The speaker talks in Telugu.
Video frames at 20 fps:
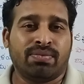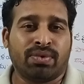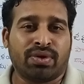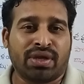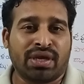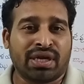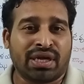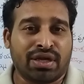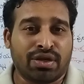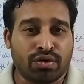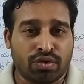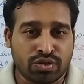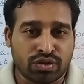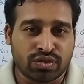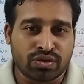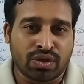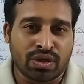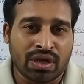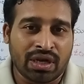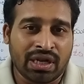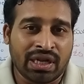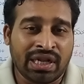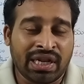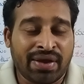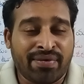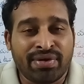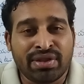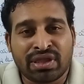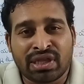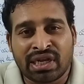ముఖ్యంగా ఈరోజు
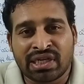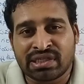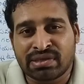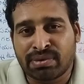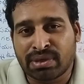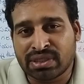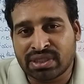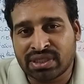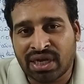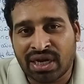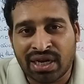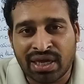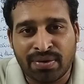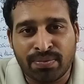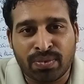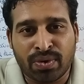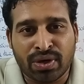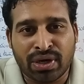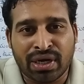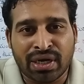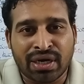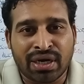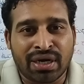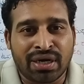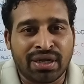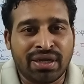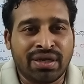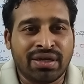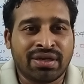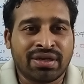లెవెన్త్ లెసన్ చాలా ఇంపార్టెంట్
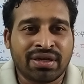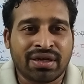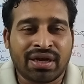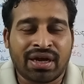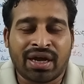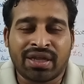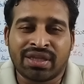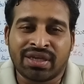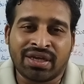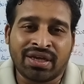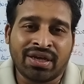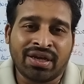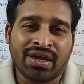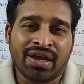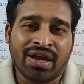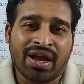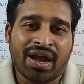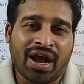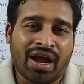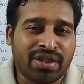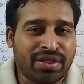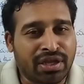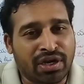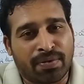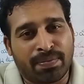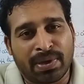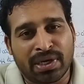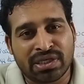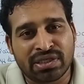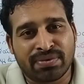అండి అది
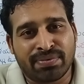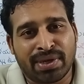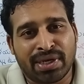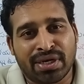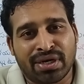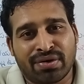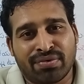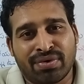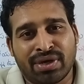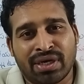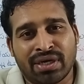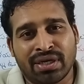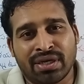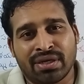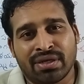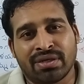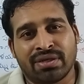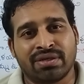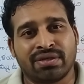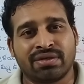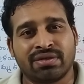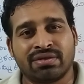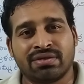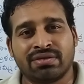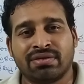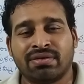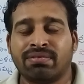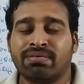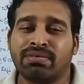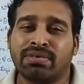అందరికి పరిచయమైనటువంటి
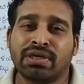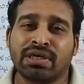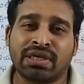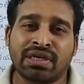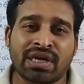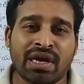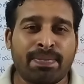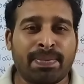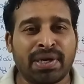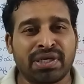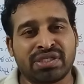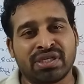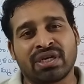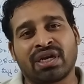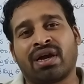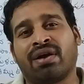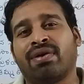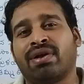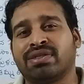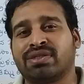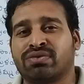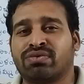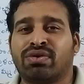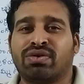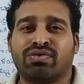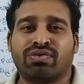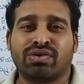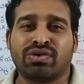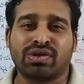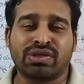ఇంకా పరిచయం కావాల్సిన
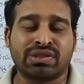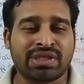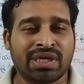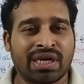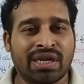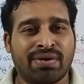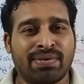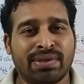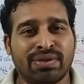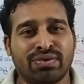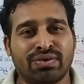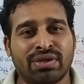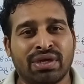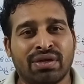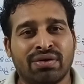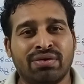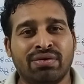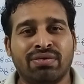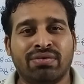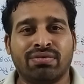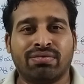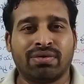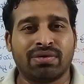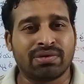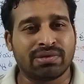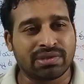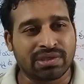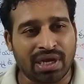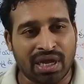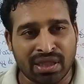వాళ్ళు కూడా చాలామంది ఉన్నారు
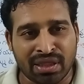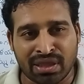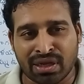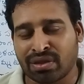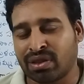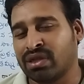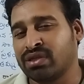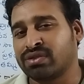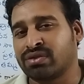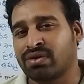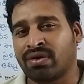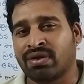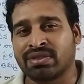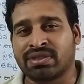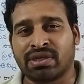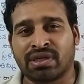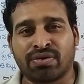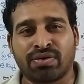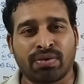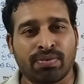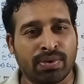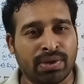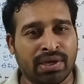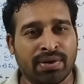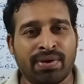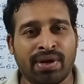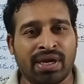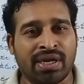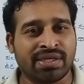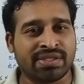అందరూ తెలుసుకోవాల్సినటువంటి
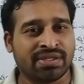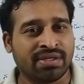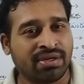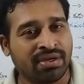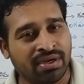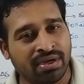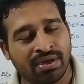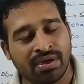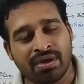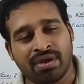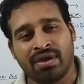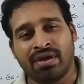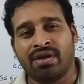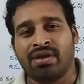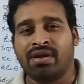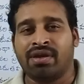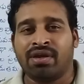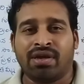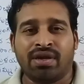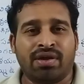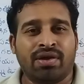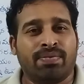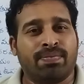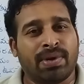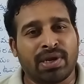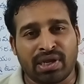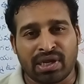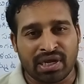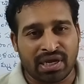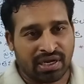ముఖ్యమైన లెసన్
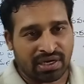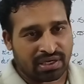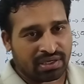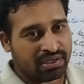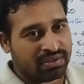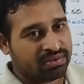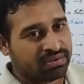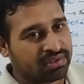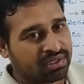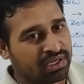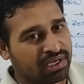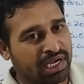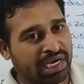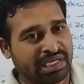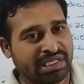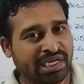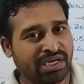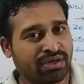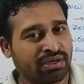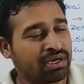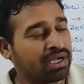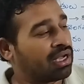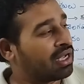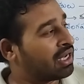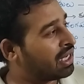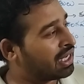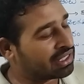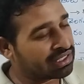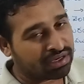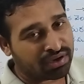మరి లేట్ చేయకుండా
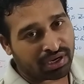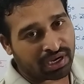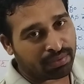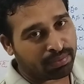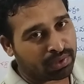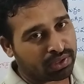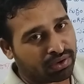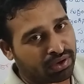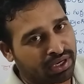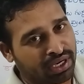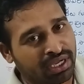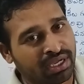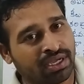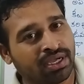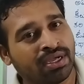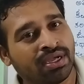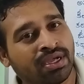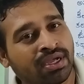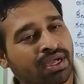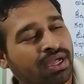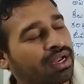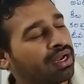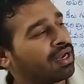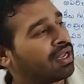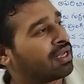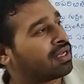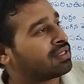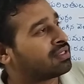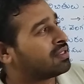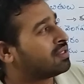ఈ లెసన్లోకి వెళ్ళిపోదాం అండి
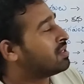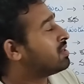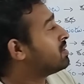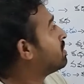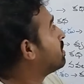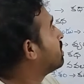నెక్స్ట్